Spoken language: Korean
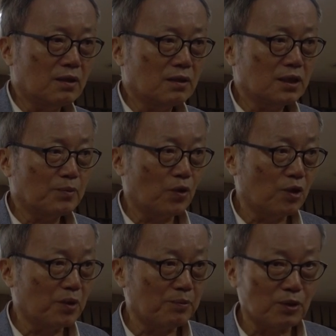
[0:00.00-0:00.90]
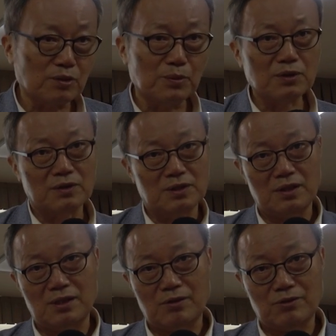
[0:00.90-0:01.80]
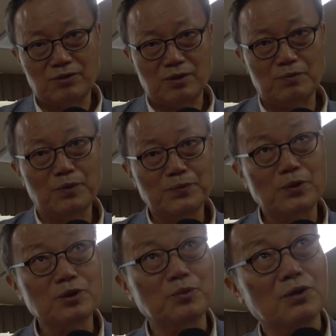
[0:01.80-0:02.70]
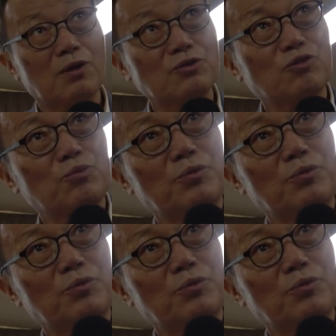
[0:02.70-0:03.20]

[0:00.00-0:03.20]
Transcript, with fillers: 그것이 보이면 포스트 모던적이라고 할 수 있어요. 포스트 모던 건축